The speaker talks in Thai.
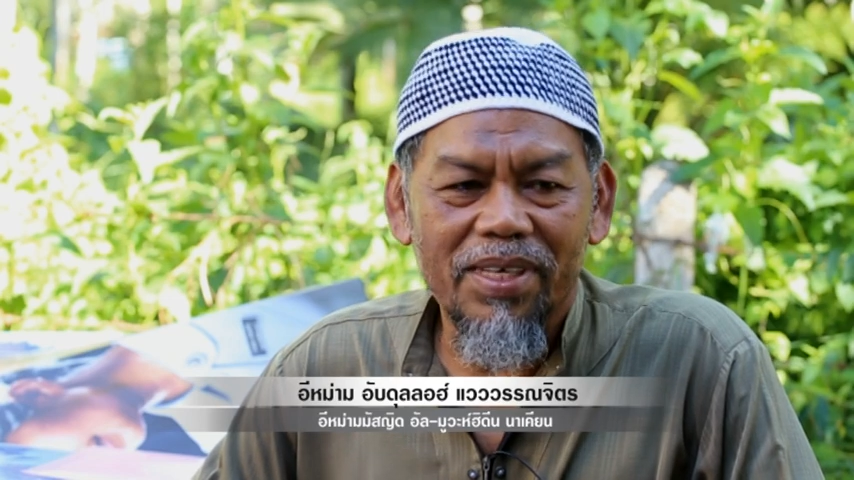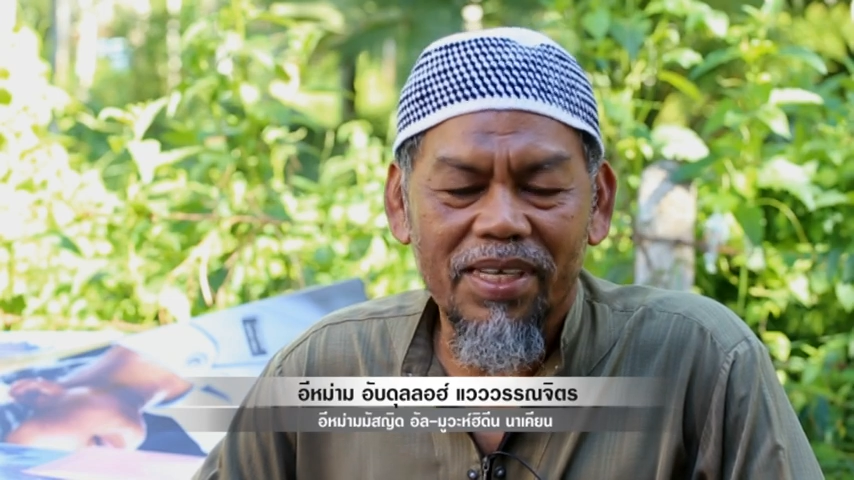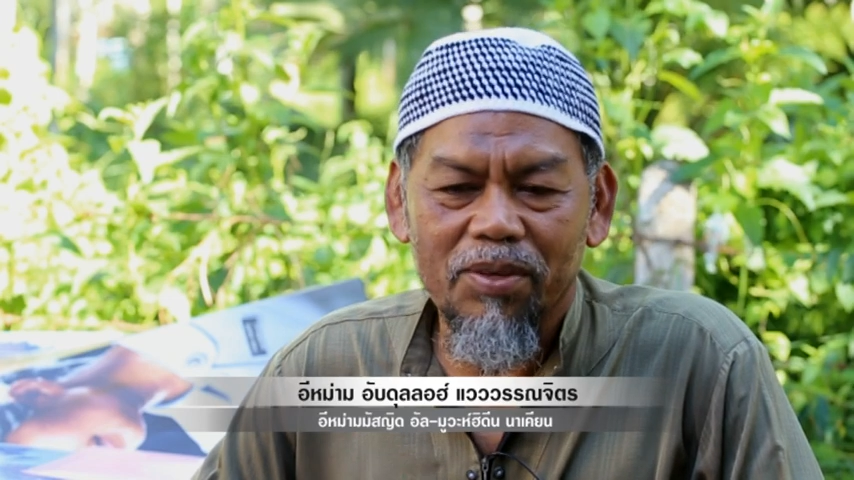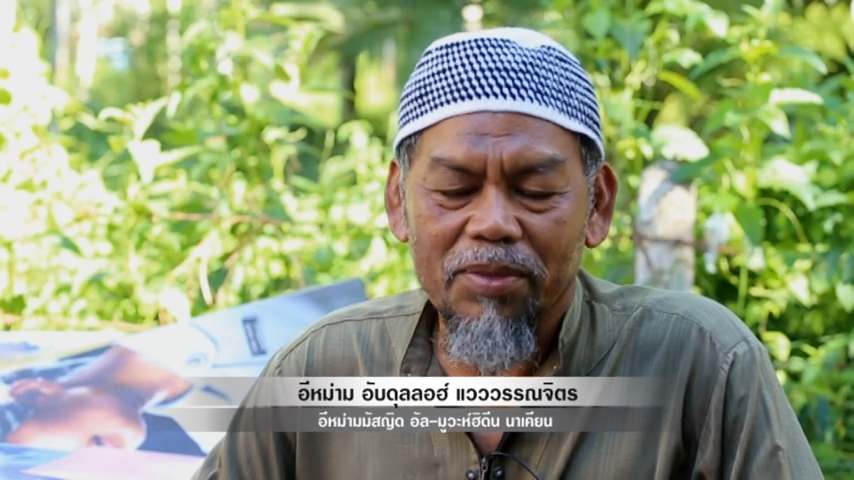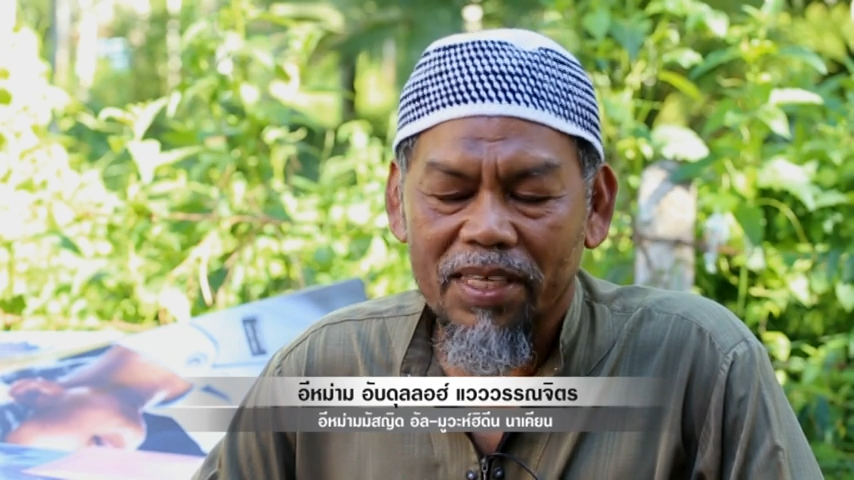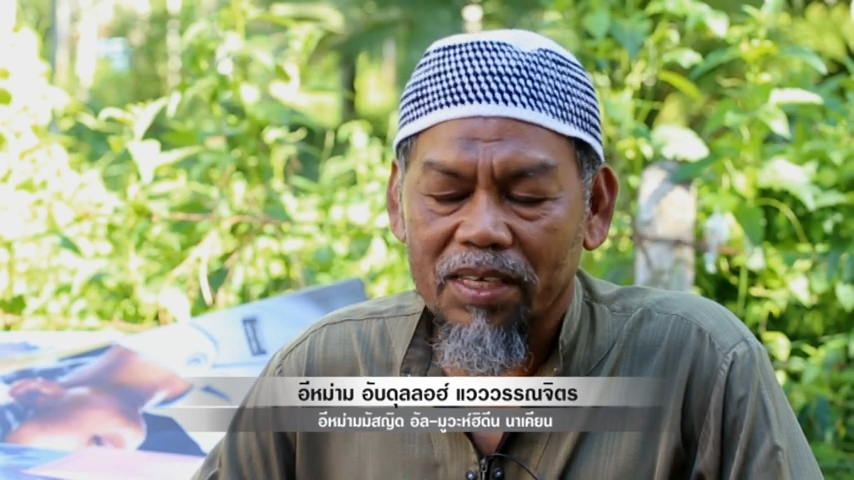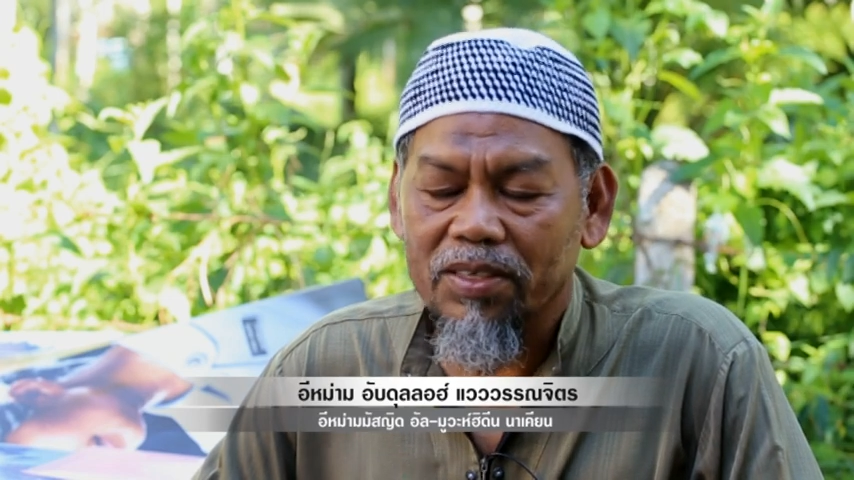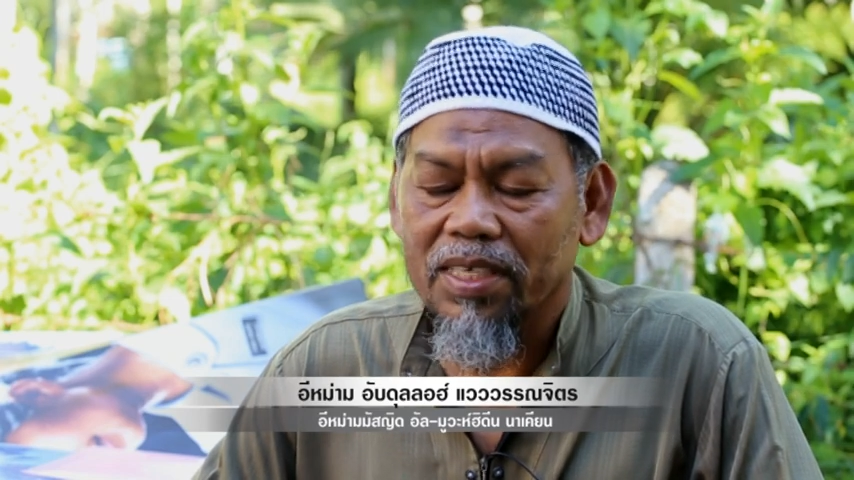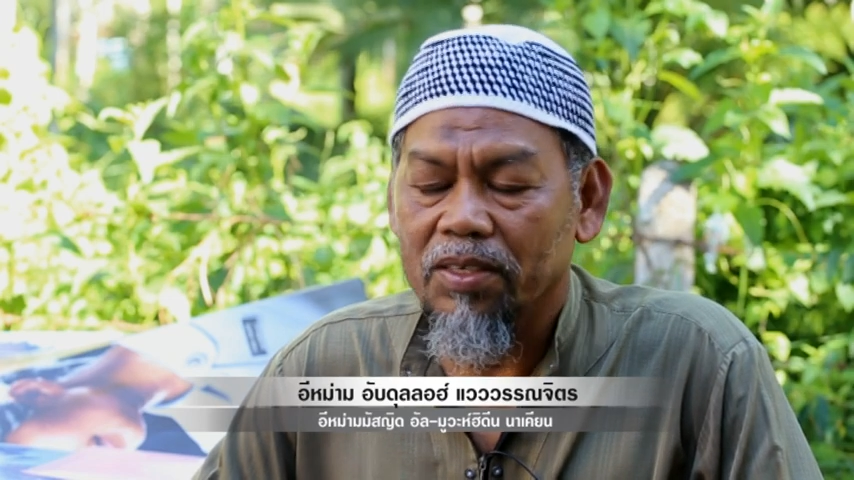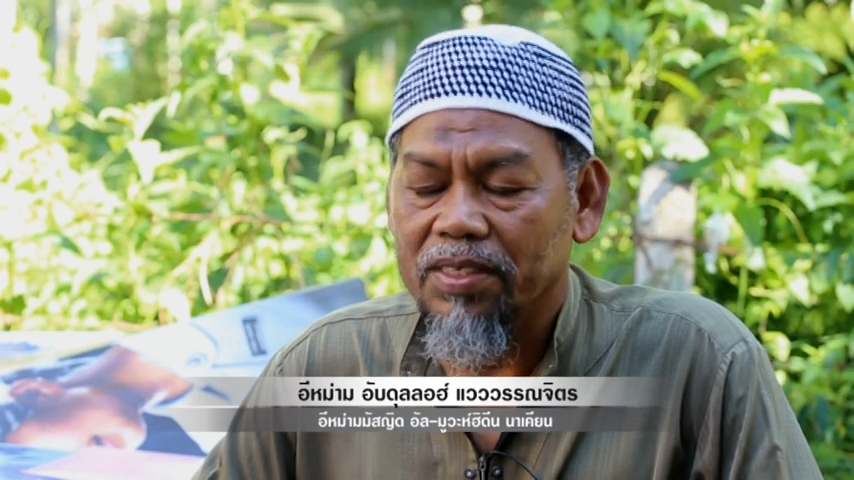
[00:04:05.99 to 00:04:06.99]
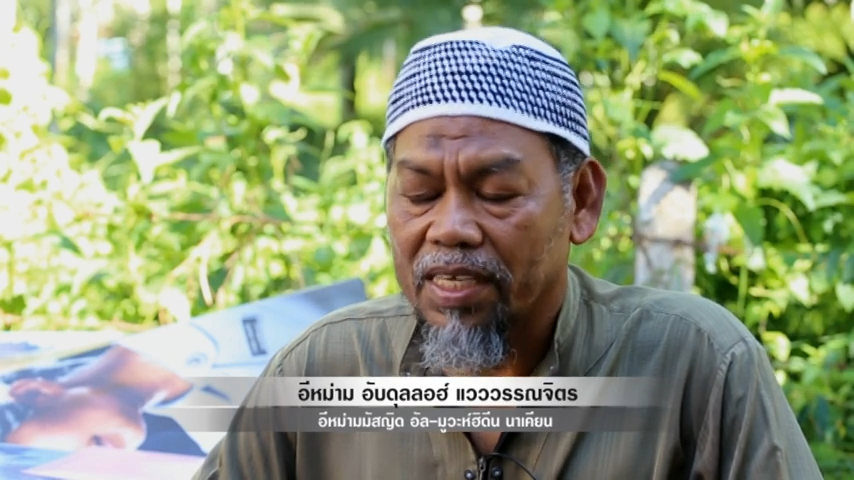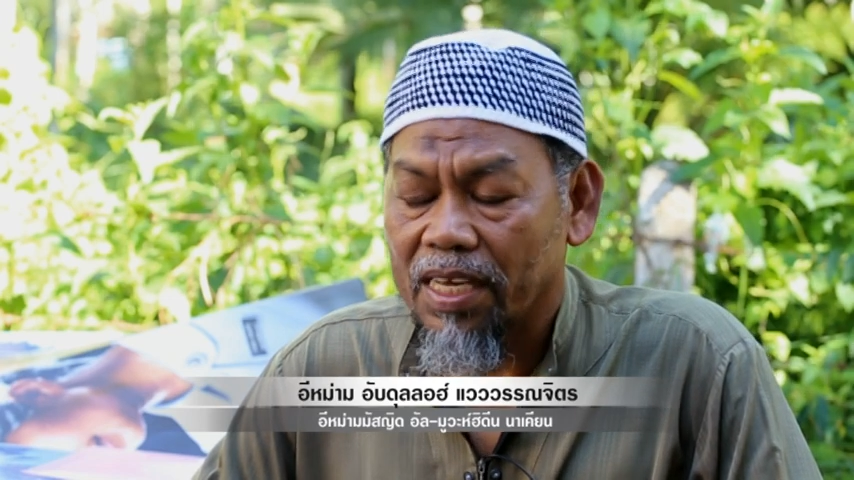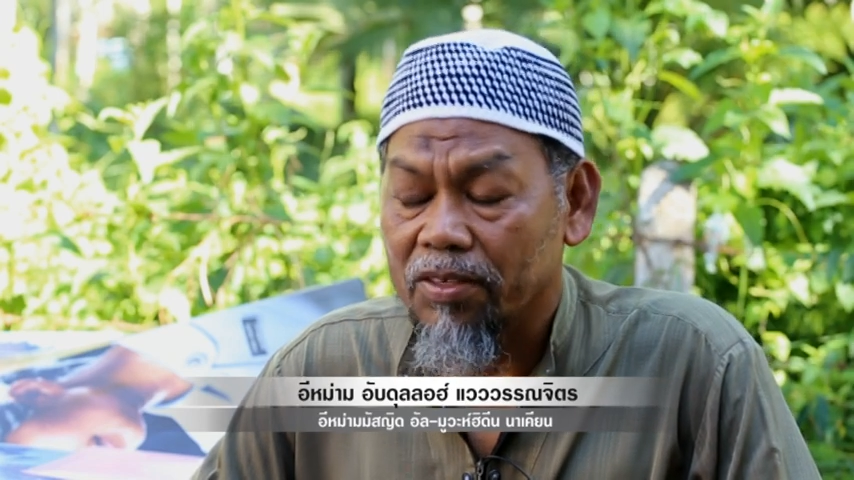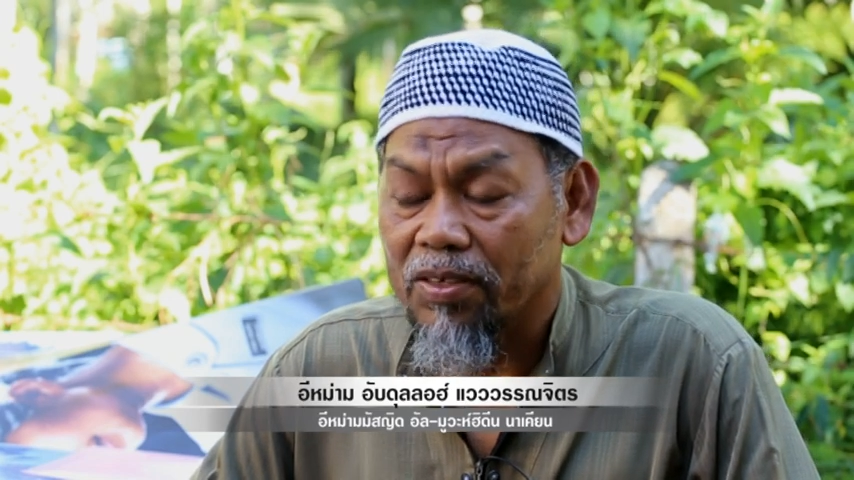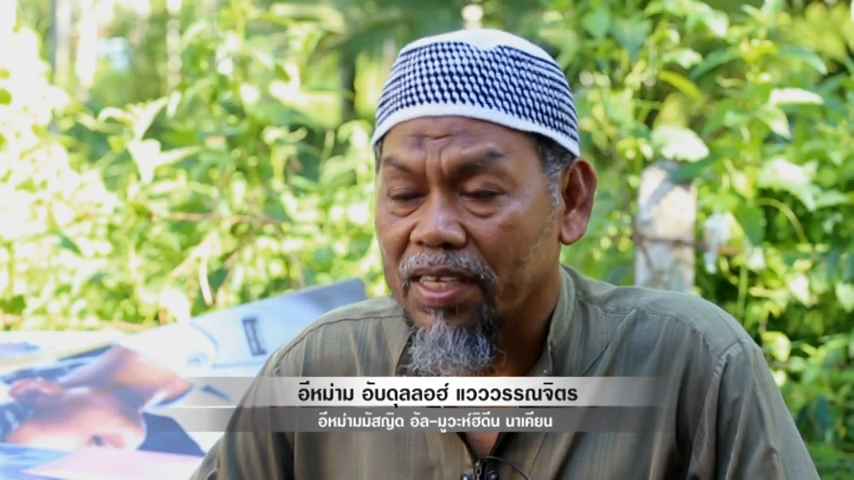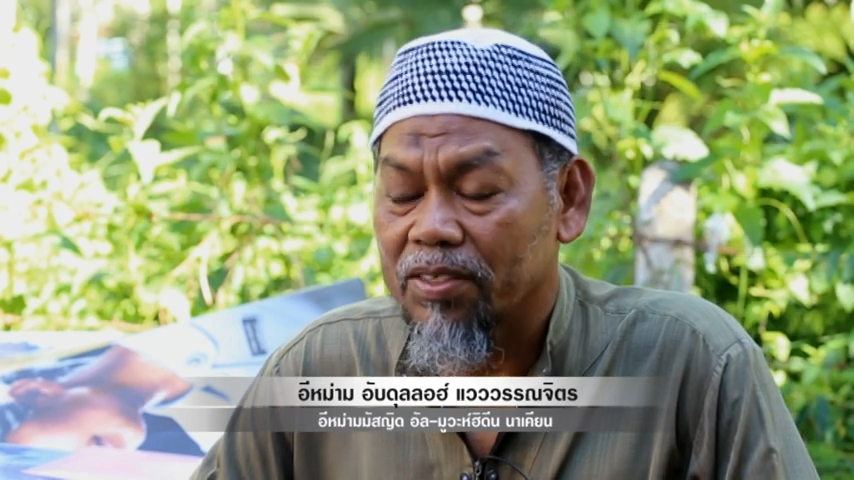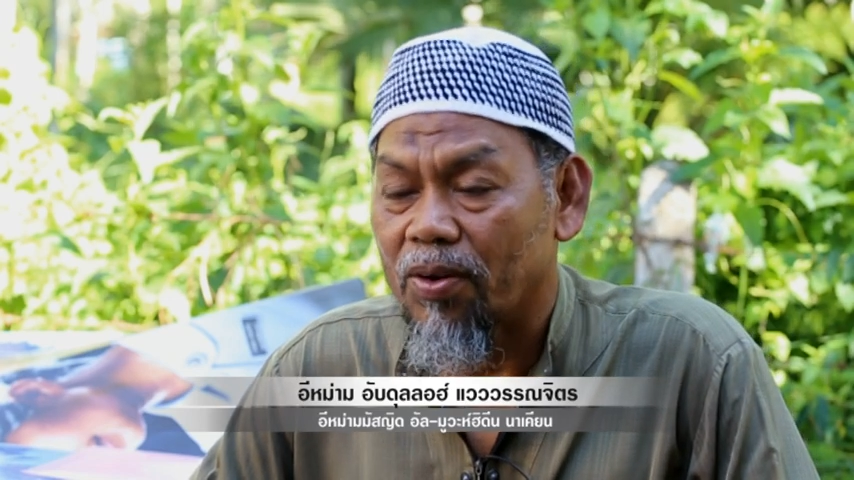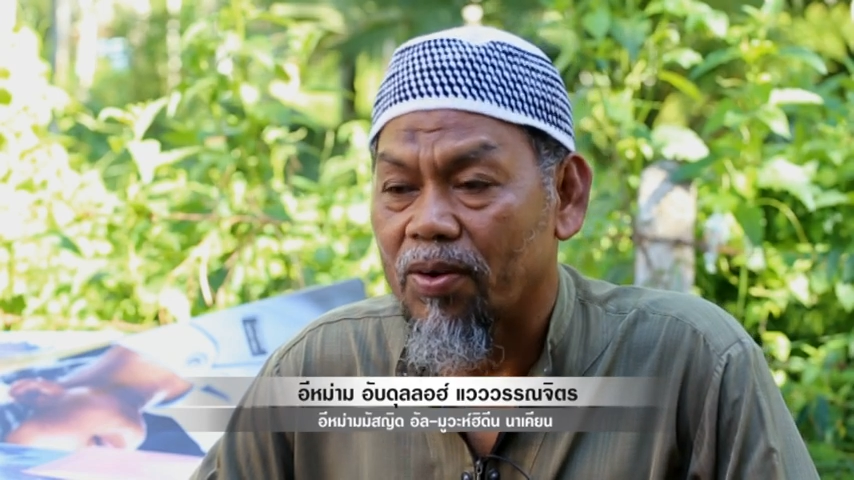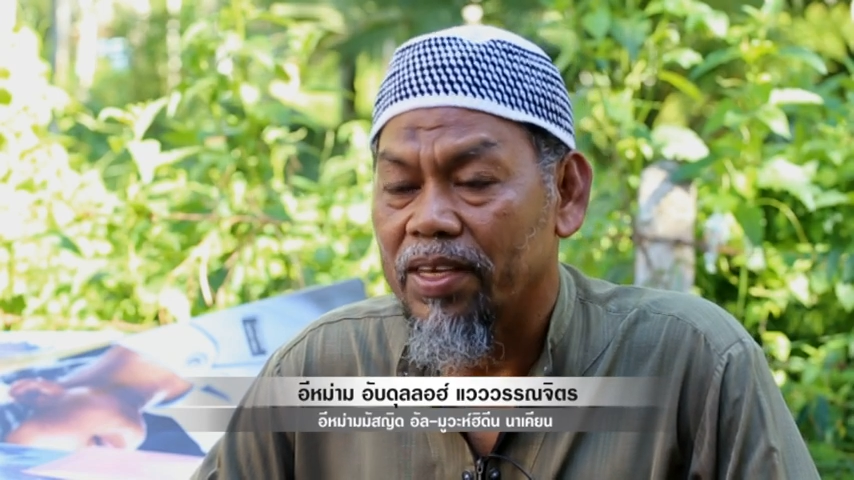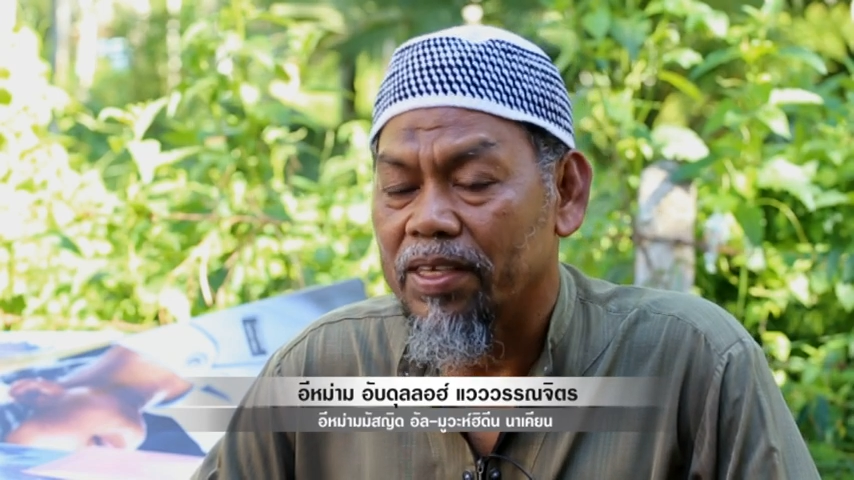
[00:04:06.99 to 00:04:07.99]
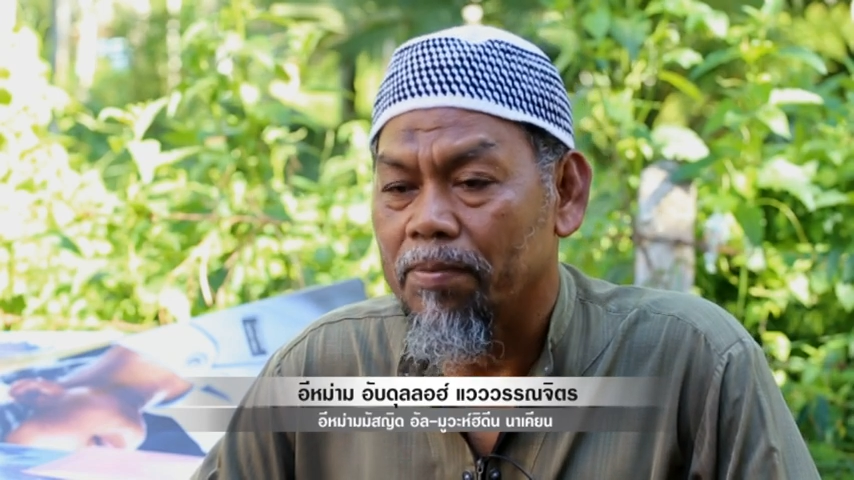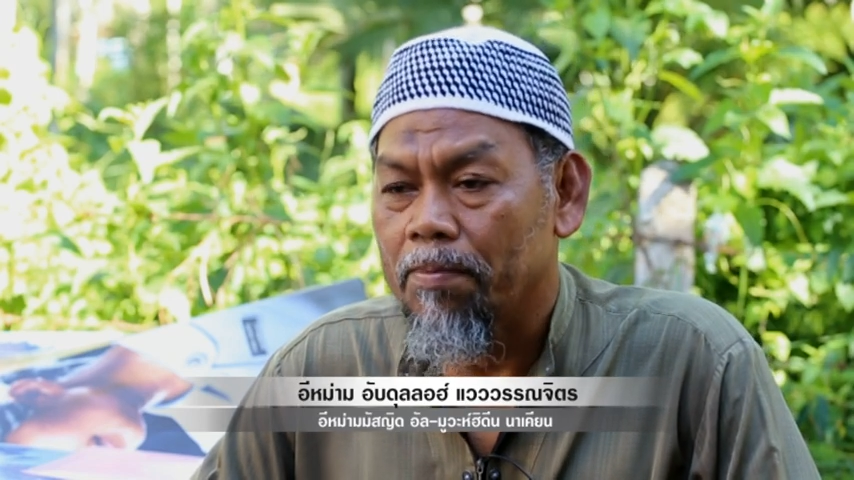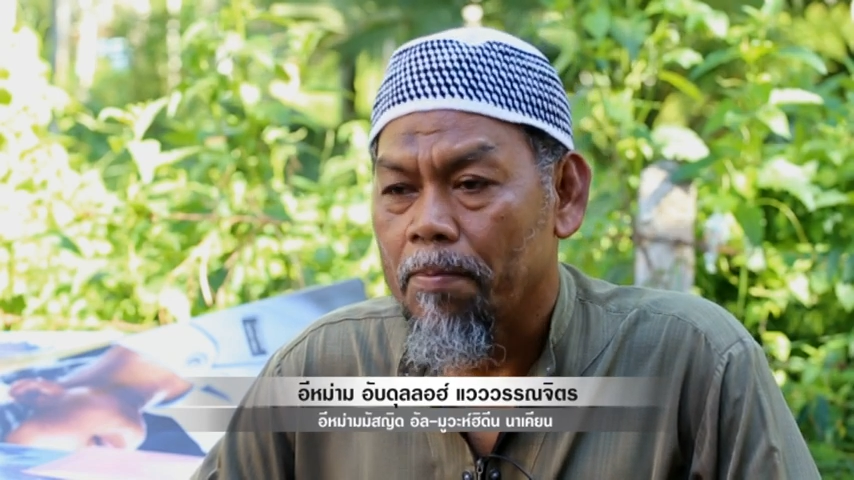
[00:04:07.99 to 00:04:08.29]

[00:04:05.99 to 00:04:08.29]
นะอุบัติเหตุรถจักรยานยนต์ทั้งสองคนเลย